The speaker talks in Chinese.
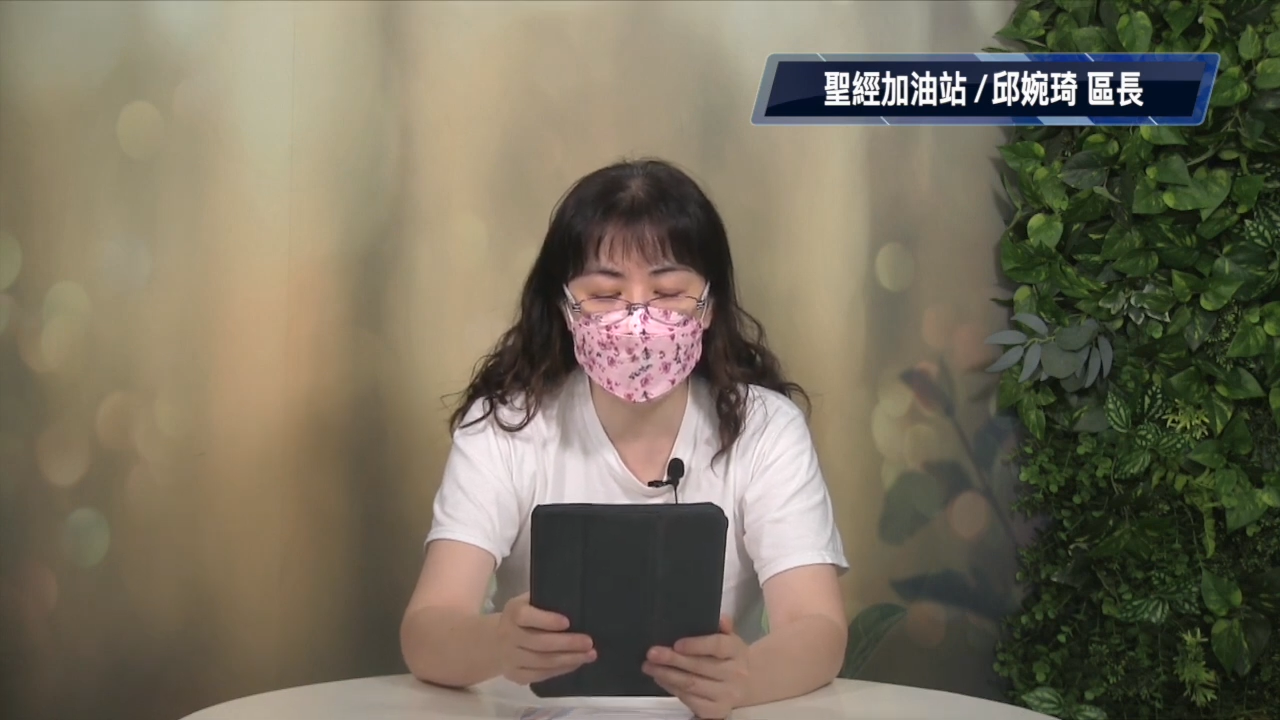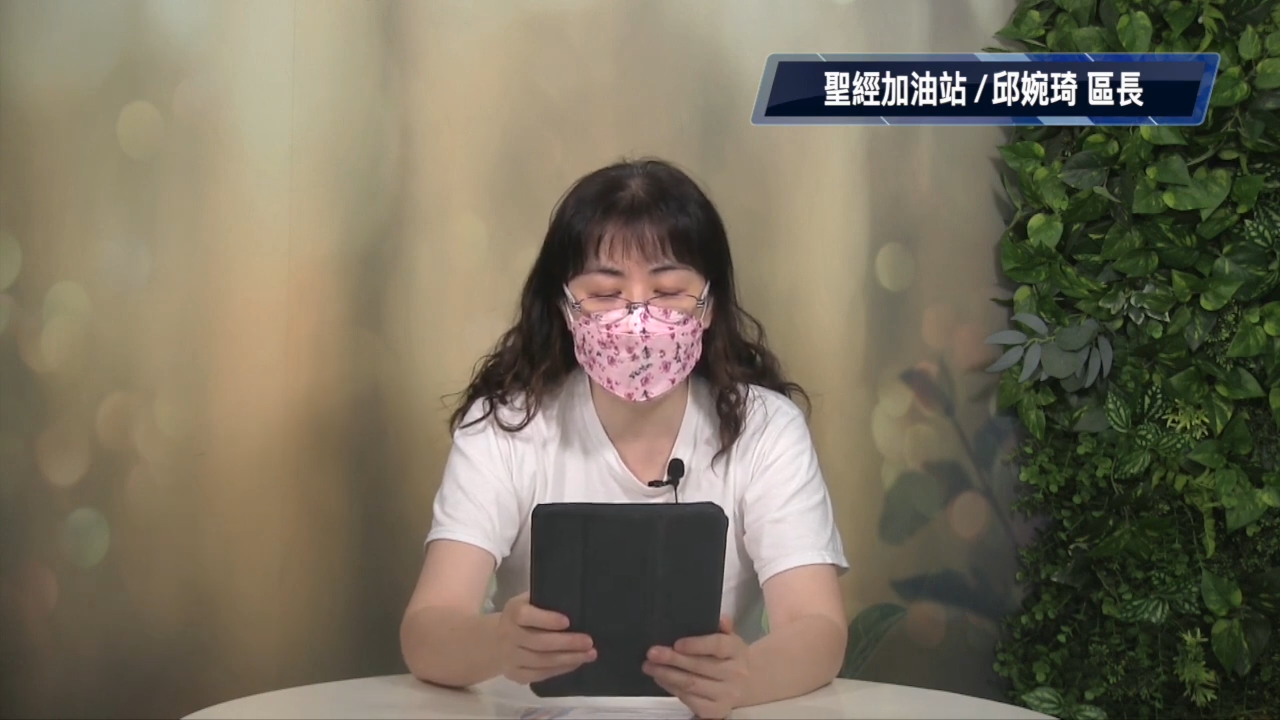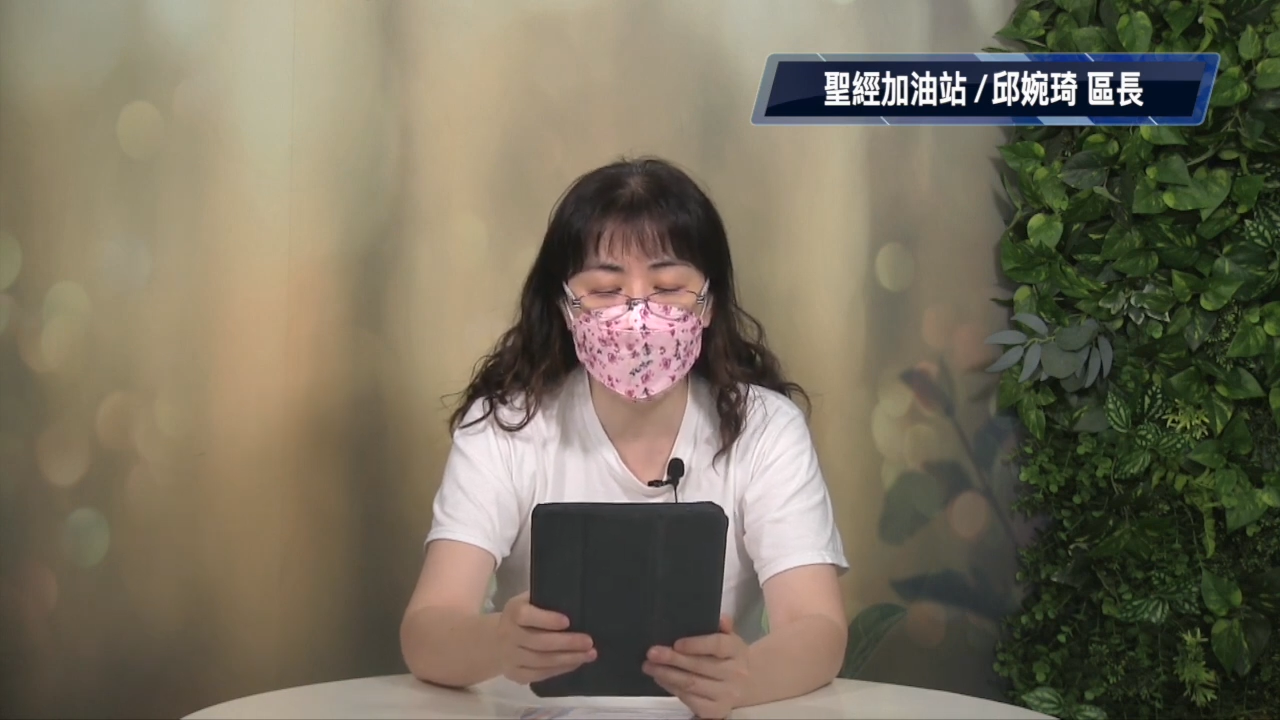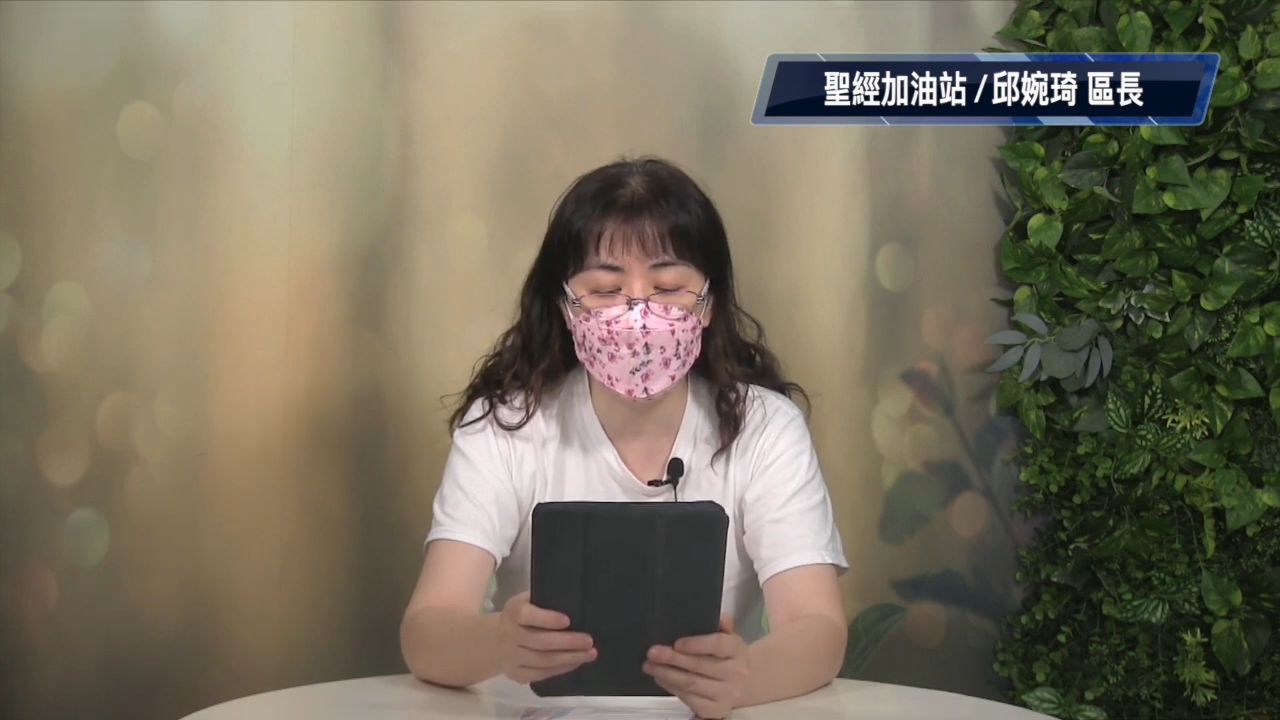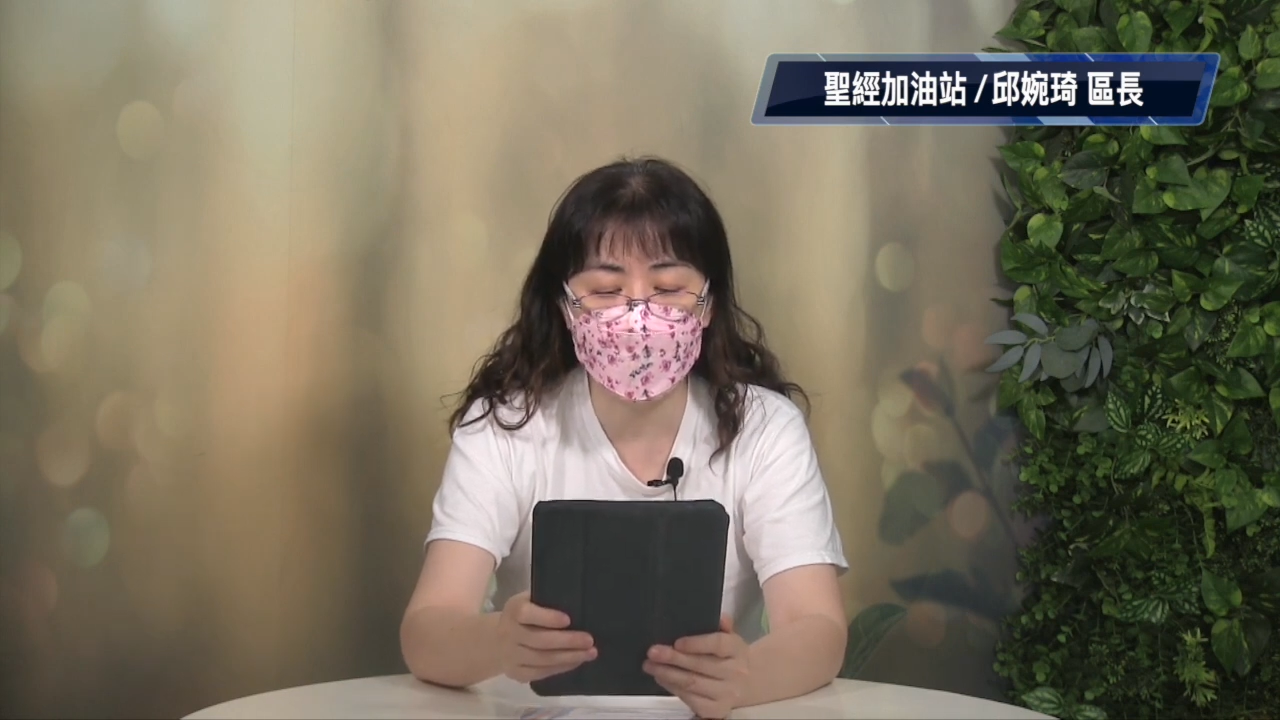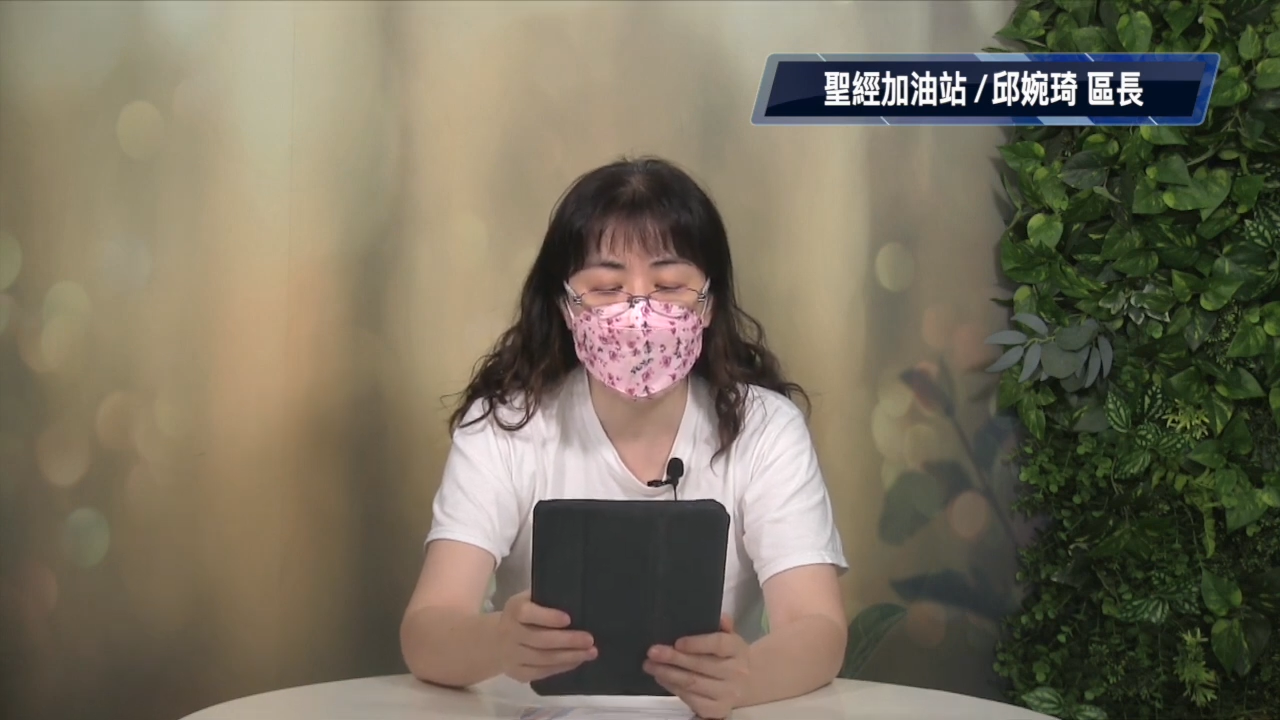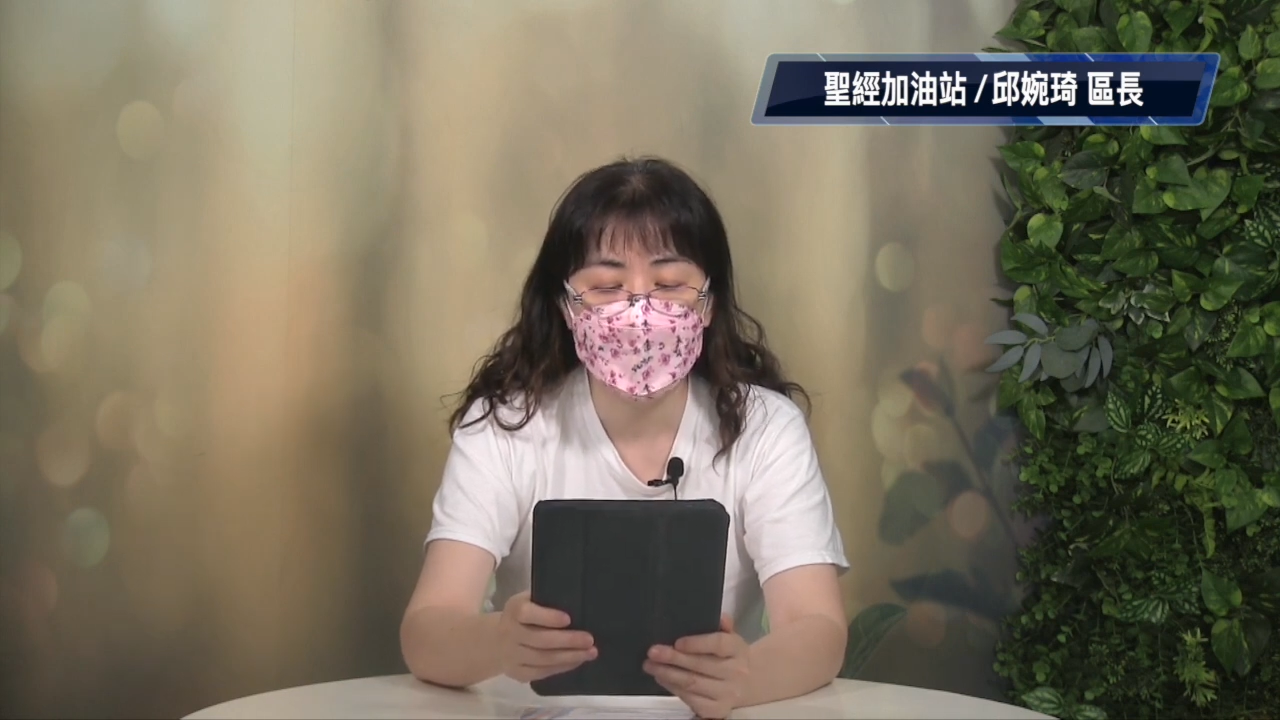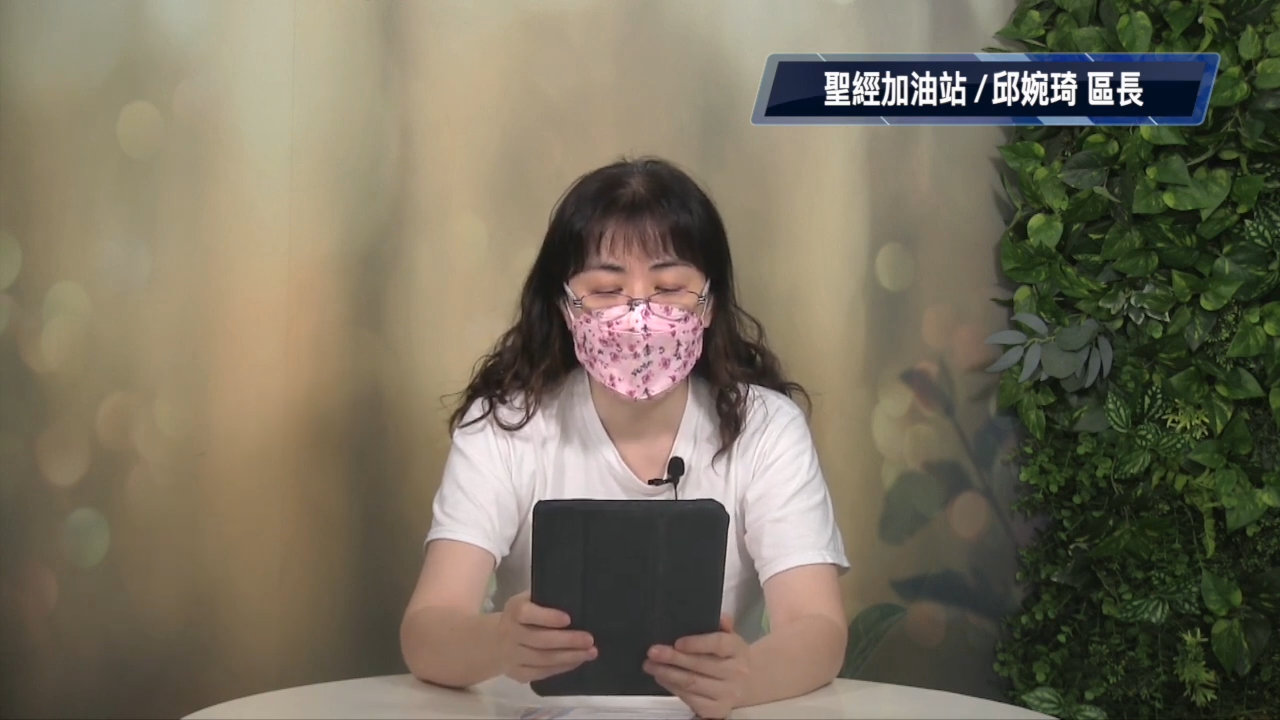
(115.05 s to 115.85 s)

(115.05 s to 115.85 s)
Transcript: 赦免，